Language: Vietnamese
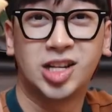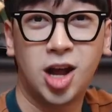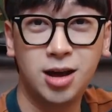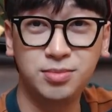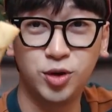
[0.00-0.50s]

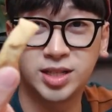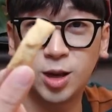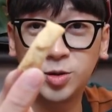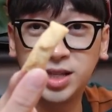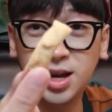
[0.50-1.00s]
thơm mùi
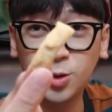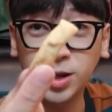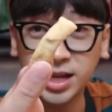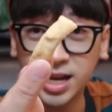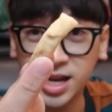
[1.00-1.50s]
sầu riêng
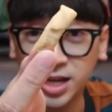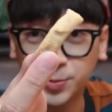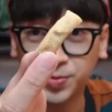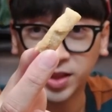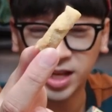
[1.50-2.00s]
luôn nha đây
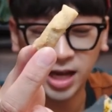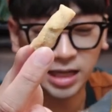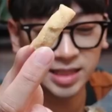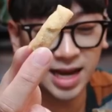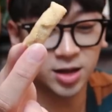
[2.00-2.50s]
cái
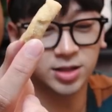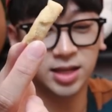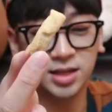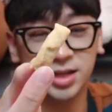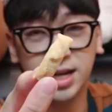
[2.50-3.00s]
snack nó sẽ
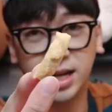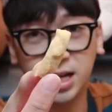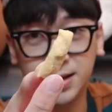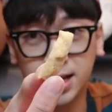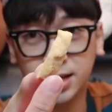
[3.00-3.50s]
như thế này này
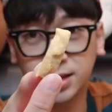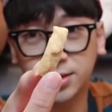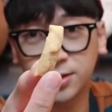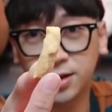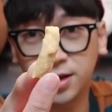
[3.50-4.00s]
các bạn
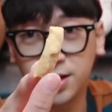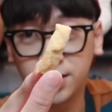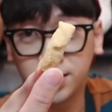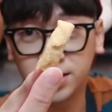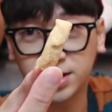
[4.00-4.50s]

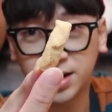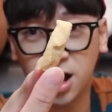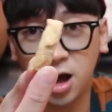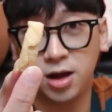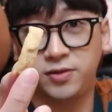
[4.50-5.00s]

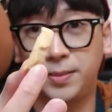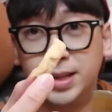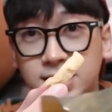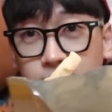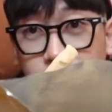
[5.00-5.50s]
đó phía
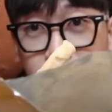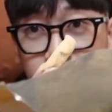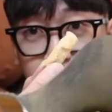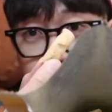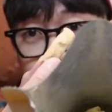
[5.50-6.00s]
bên trong nó sẽ như
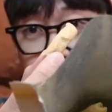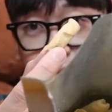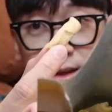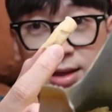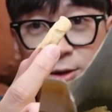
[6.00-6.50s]
thế này này
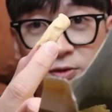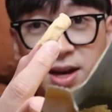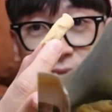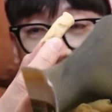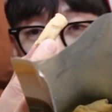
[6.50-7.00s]
nhiều phết